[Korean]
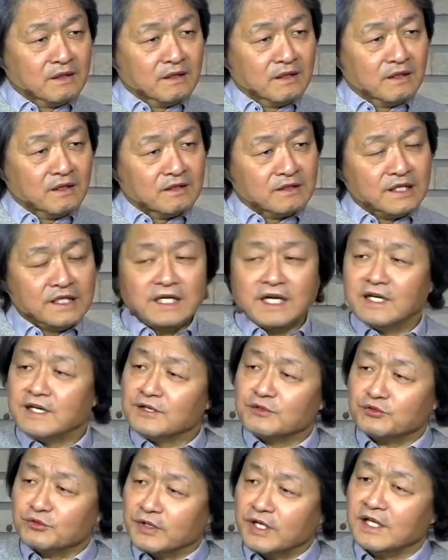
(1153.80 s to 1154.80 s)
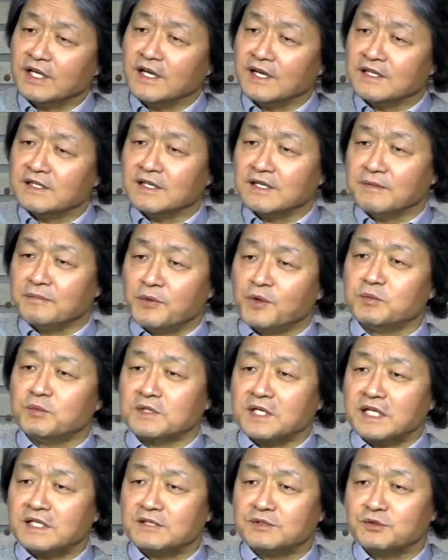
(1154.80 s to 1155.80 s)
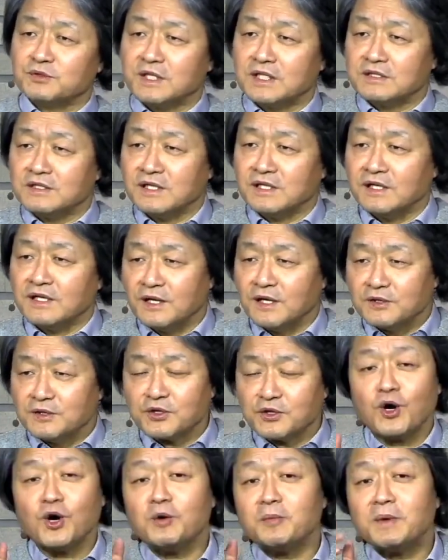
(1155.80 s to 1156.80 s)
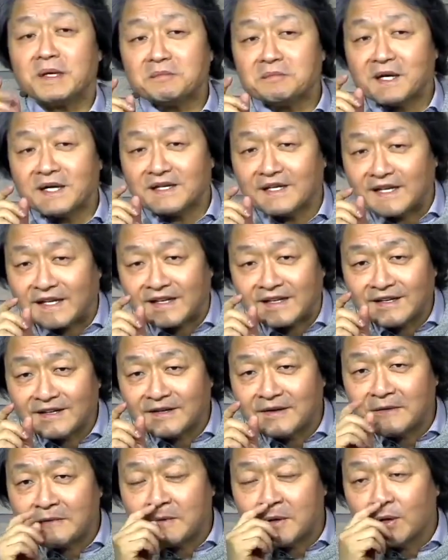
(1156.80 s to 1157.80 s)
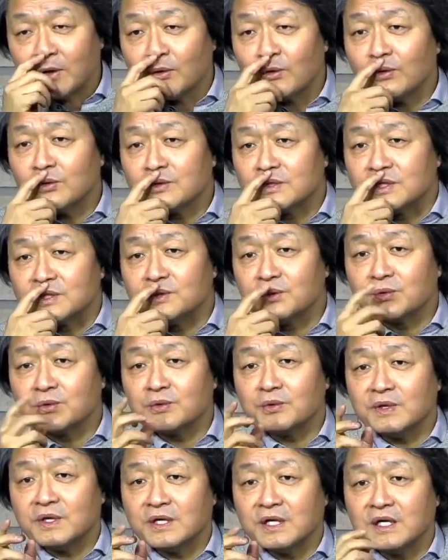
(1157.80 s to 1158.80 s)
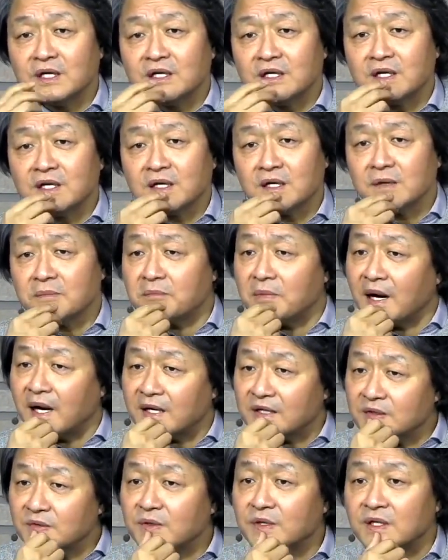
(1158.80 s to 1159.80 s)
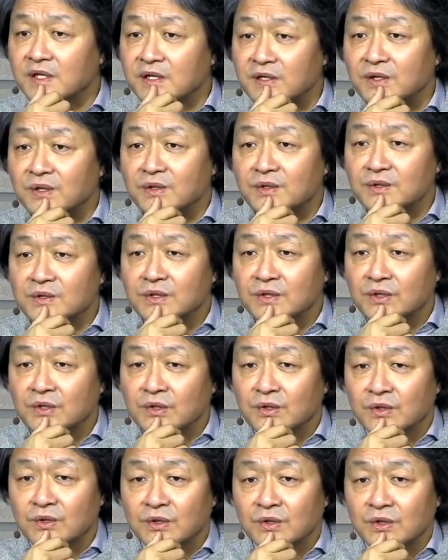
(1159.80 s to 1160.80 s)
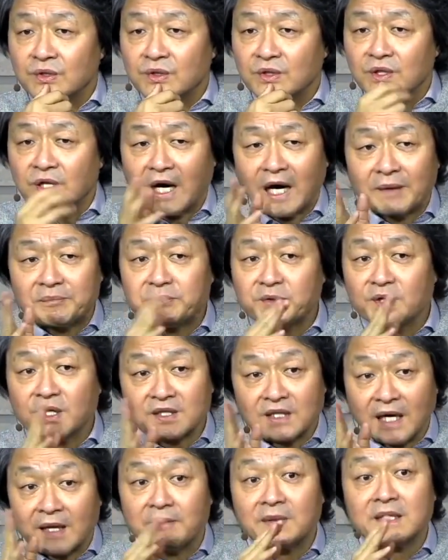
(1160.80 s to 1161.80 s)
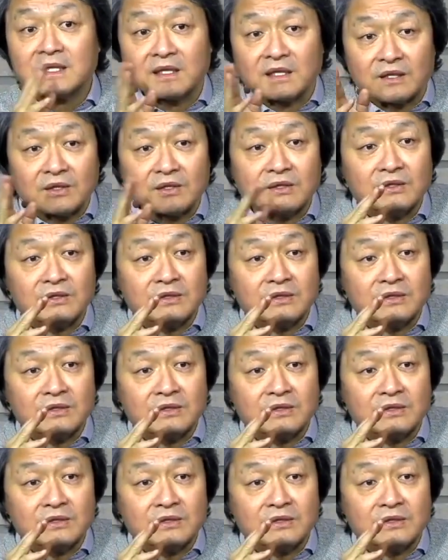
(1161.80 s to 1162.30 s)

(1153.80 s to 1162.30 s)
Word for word: 근데 이야기를 쭉 해나가다가 복음을 다 듣고 나더니 처음 한 말이 오 어, 기독교의 얘기가 이게 말이 되네요. 이게 앞뒤가 다 맞네요.